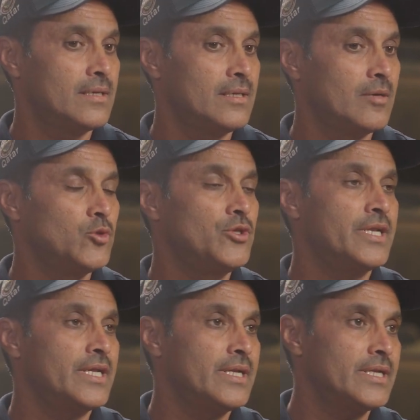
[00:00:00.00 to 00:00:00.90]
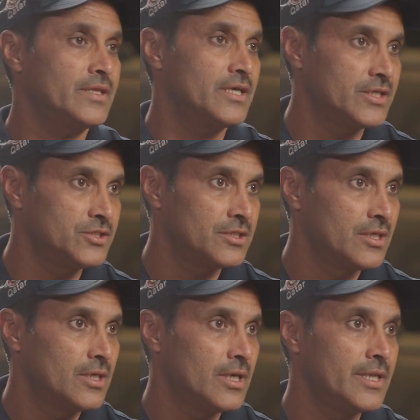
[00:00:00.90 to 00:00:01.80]
لابد احنا نحتاج
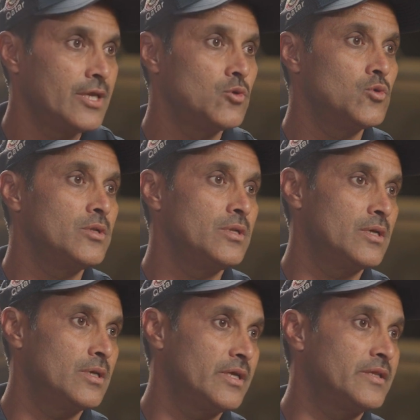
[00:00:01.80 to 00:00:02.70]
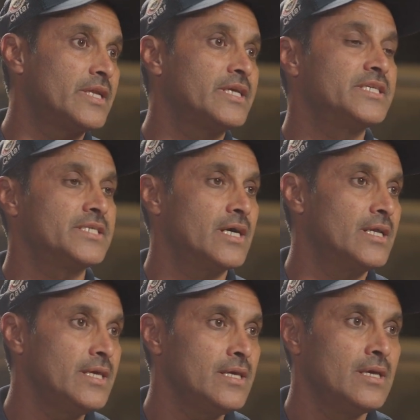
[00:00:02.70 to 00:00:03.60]
انه يكون آه، التركيز
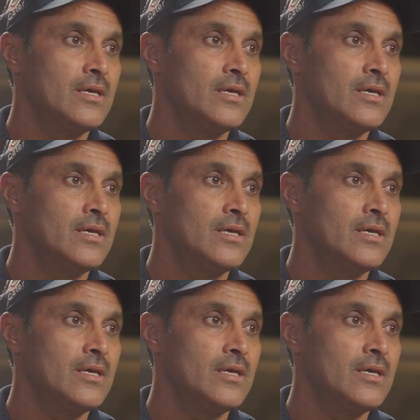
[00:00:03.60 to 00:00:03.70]
عالي